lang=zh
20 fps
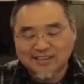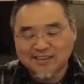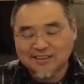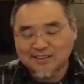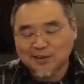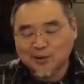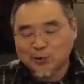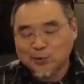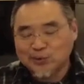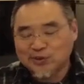先
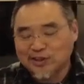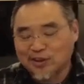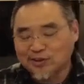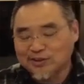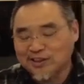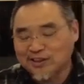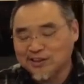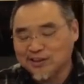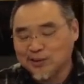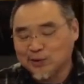知书、小
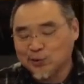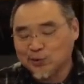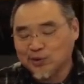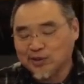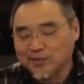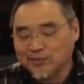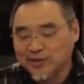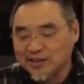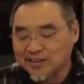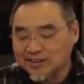先知书
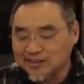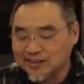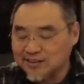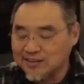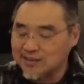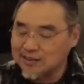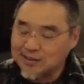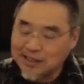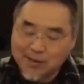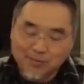里面的
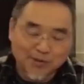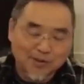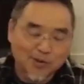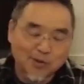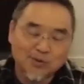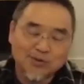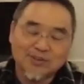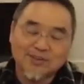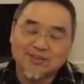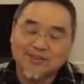先知，他们
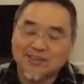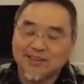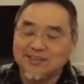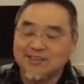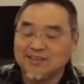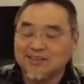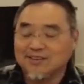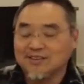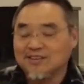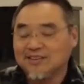都是
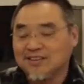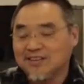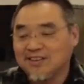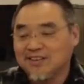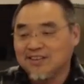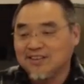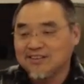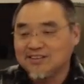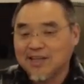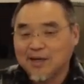先知，
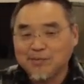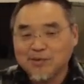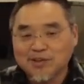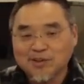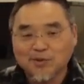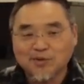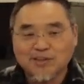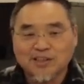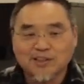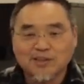他们
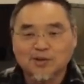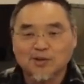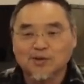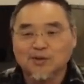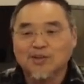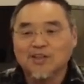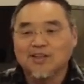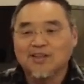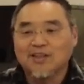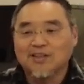都能
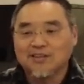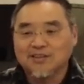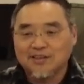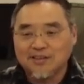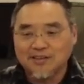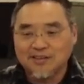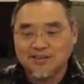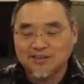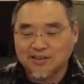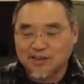够
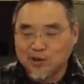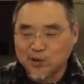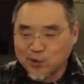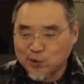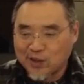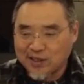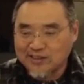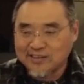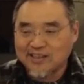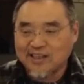替神
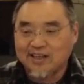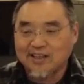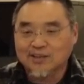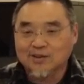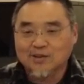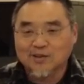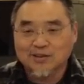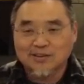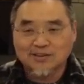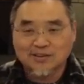传达
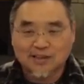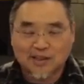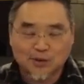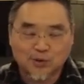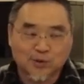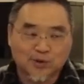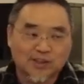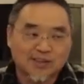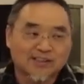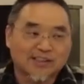他
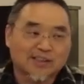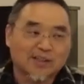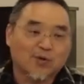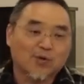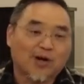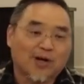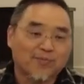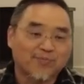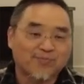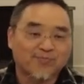所要讲的
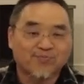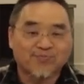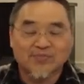话。